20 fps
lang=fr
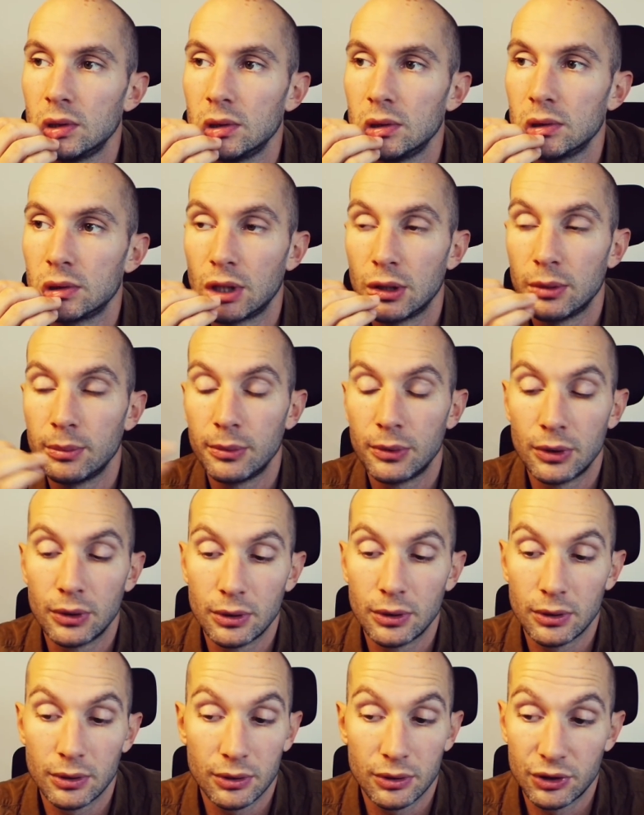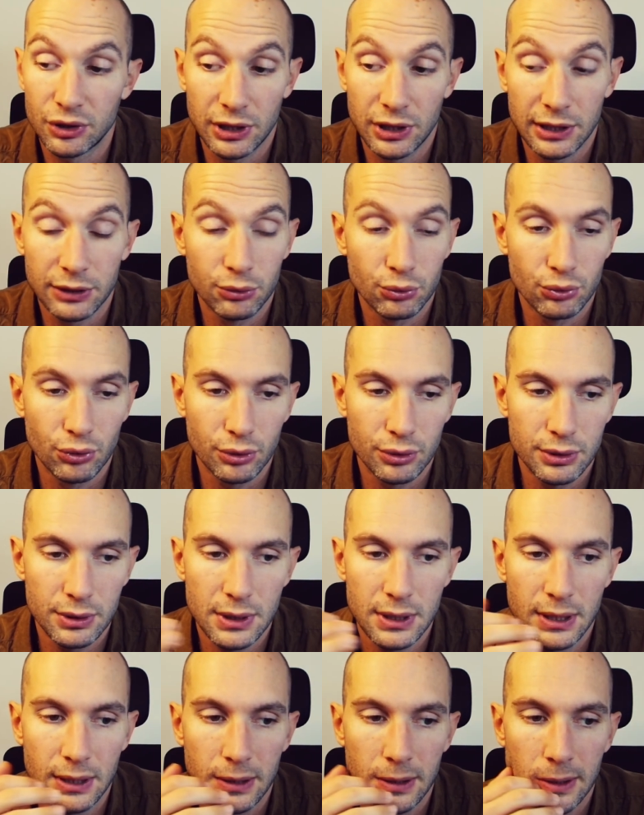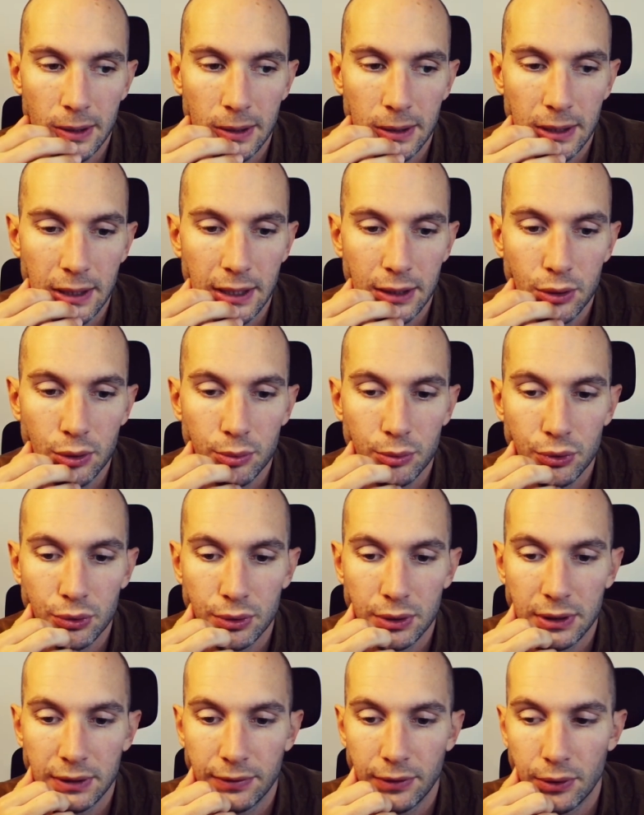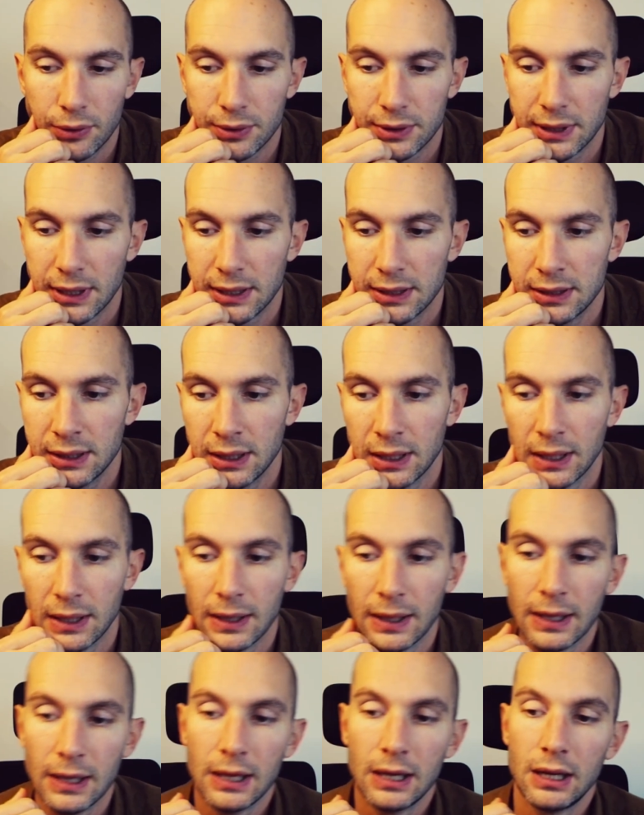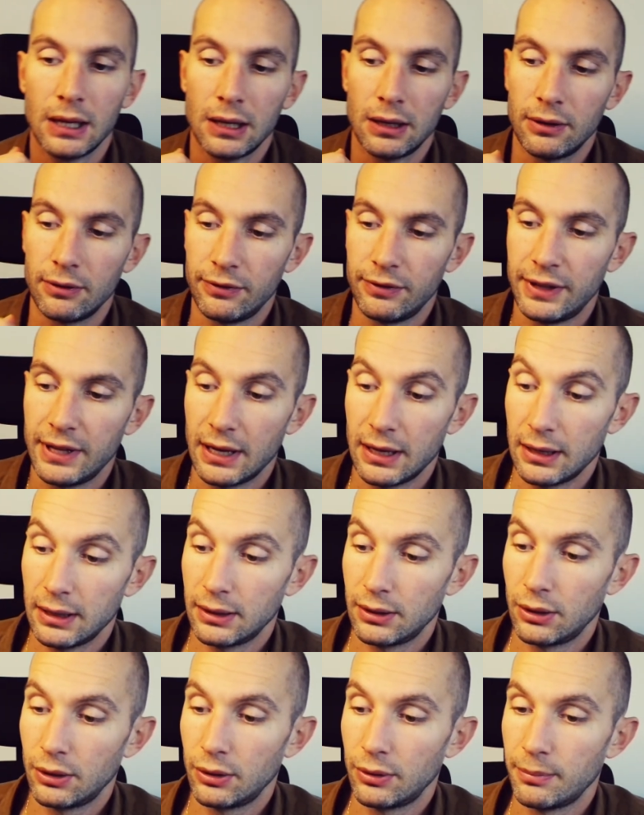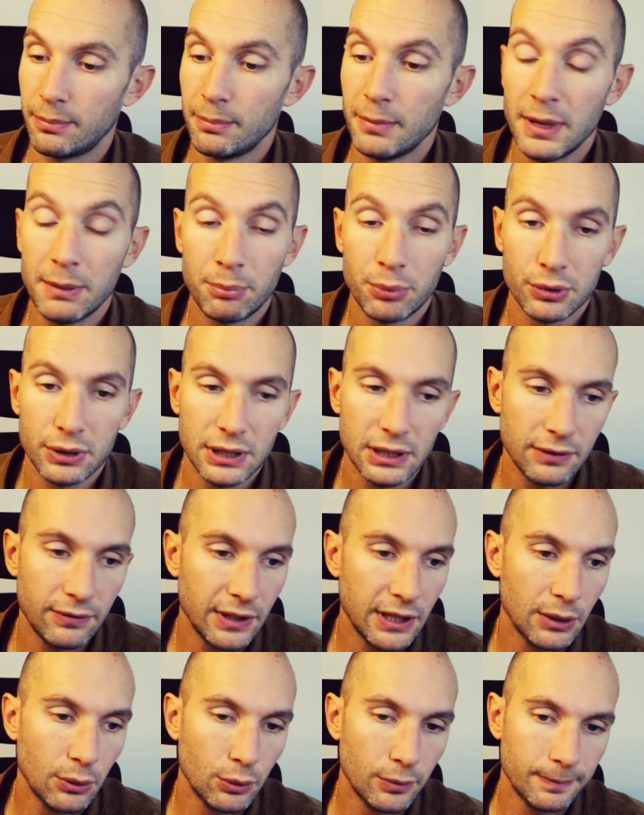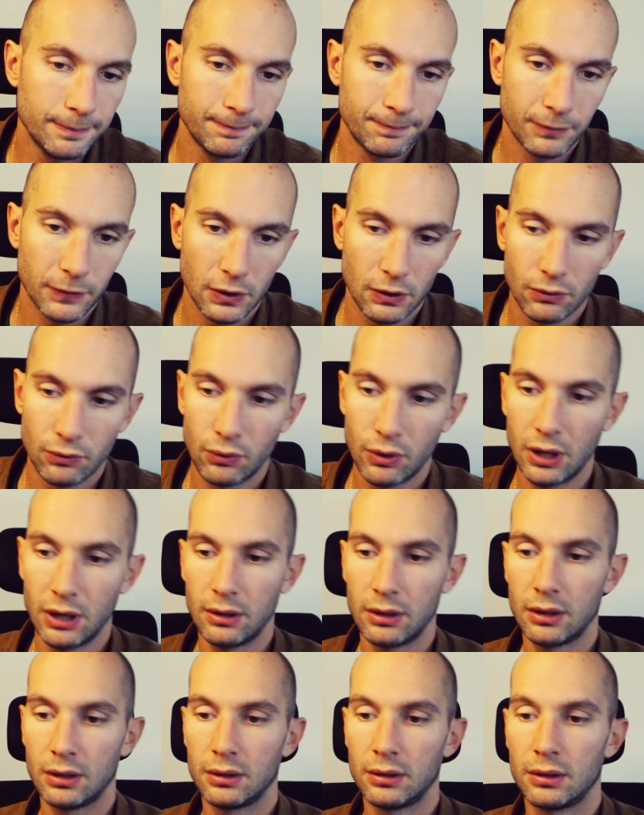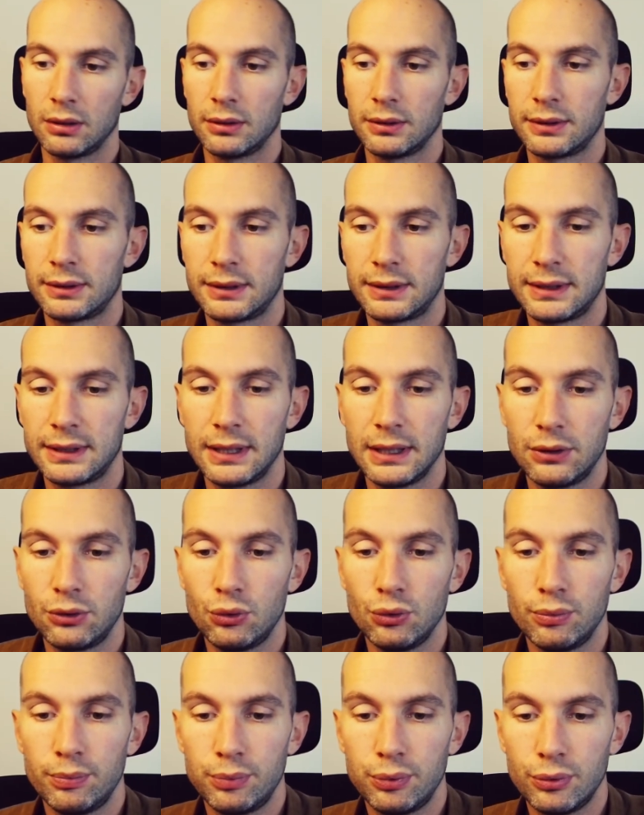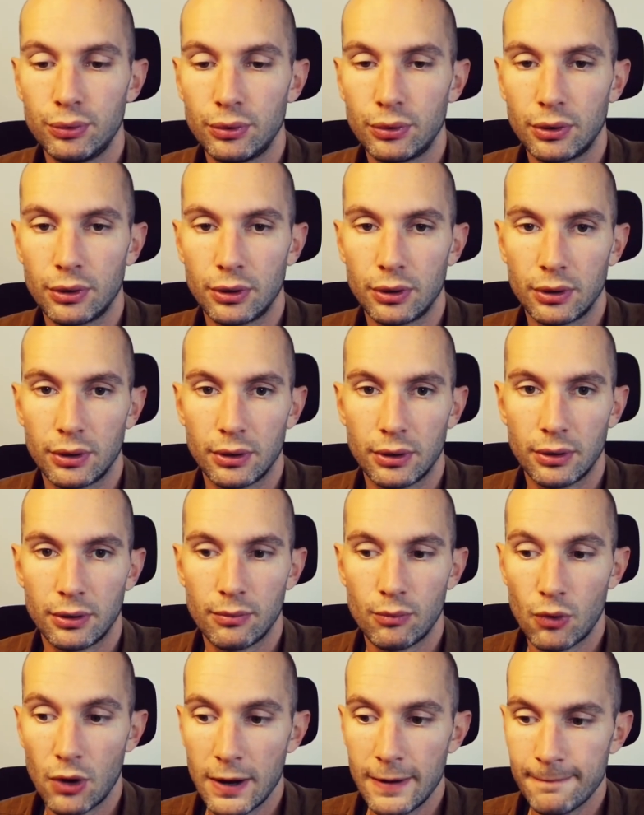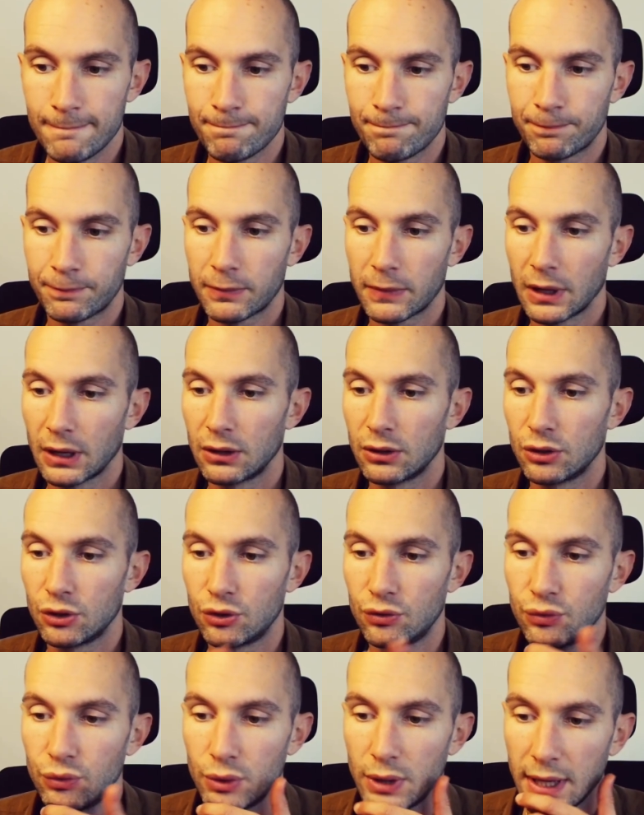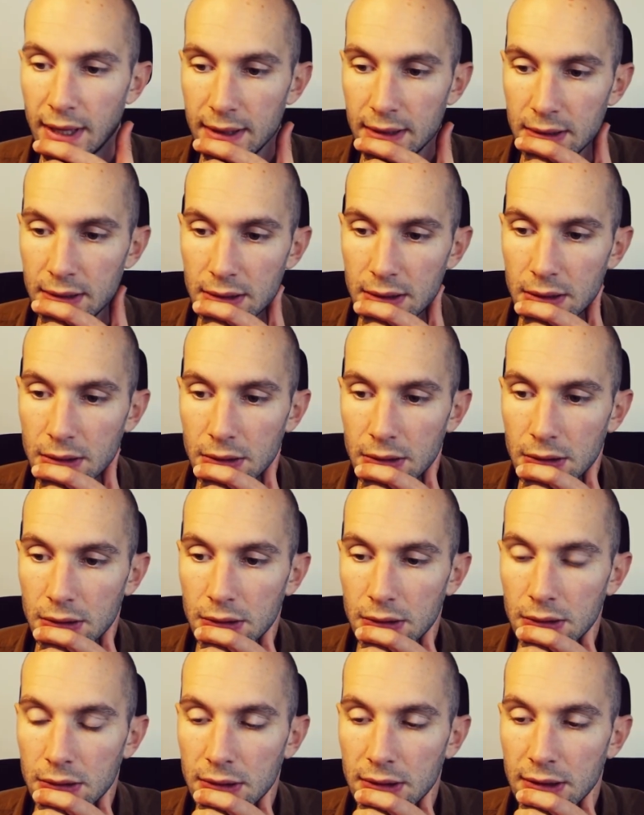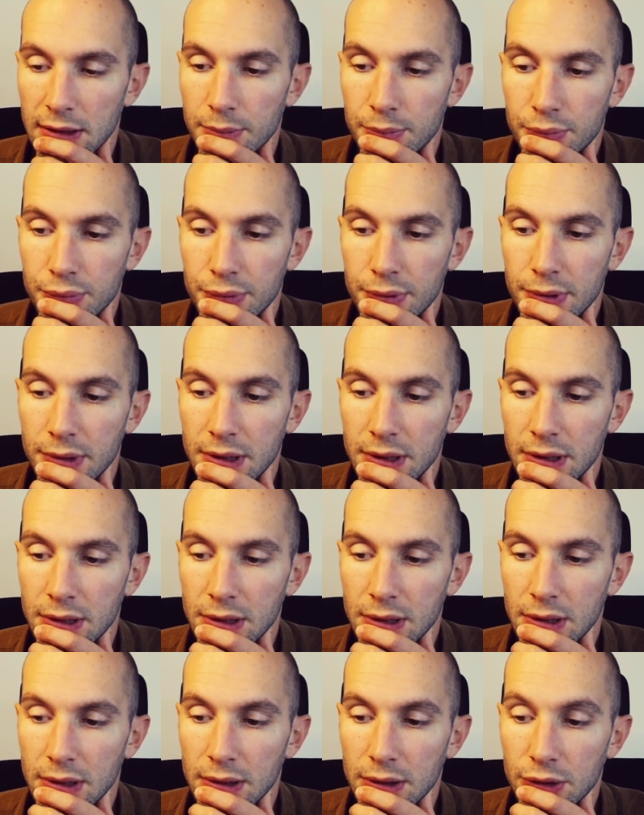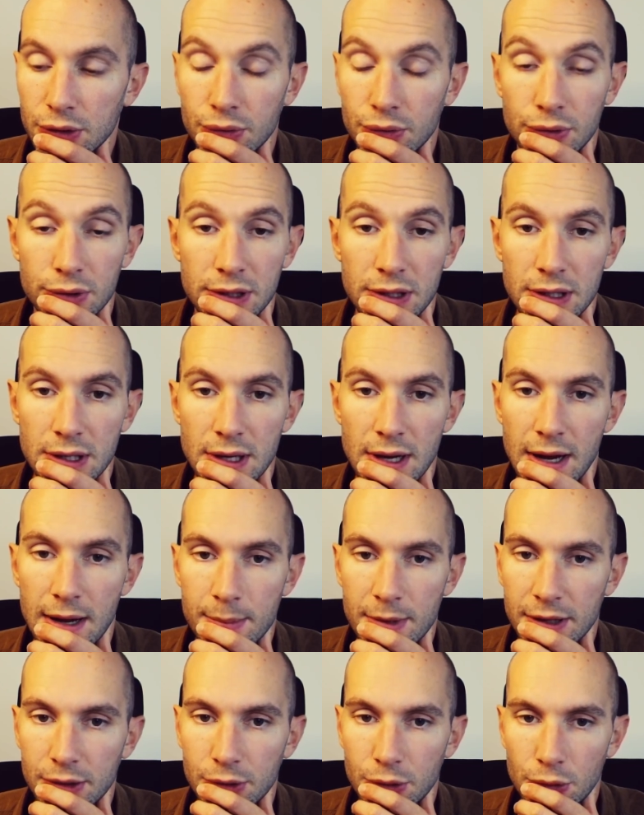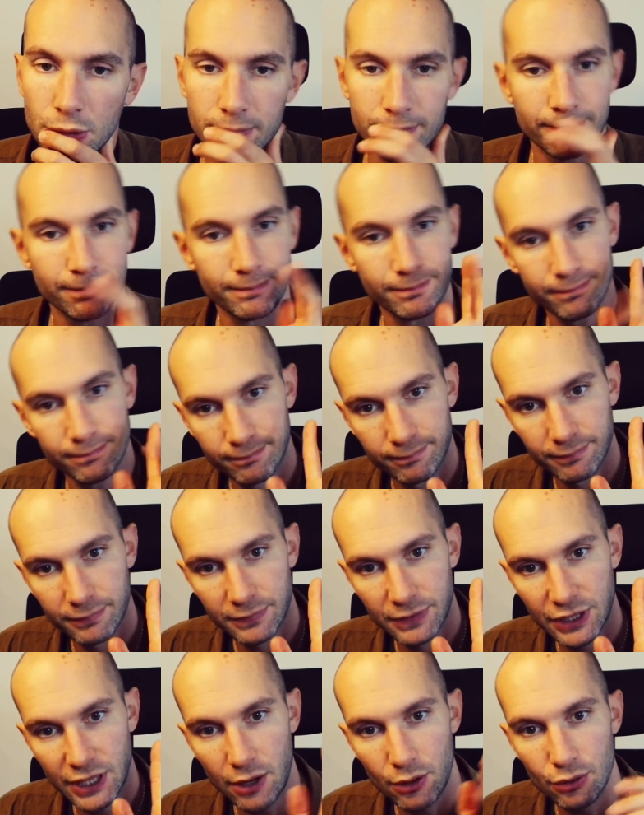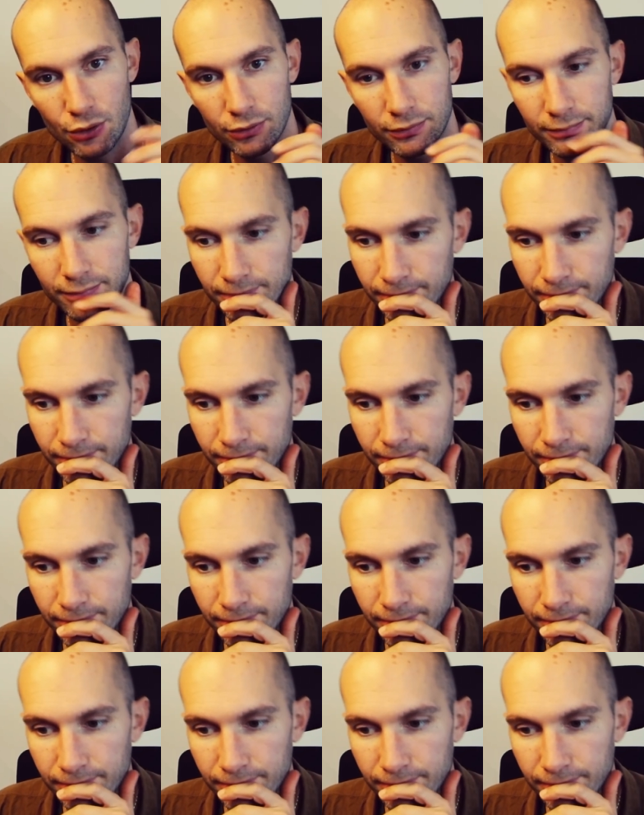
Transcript: comme je l'ai toujours dit, la communauté française via mes petites vidéos. Voilà, c'est tout pour moi. Je vous laisse et puis je vous dis à bientôt. Ciao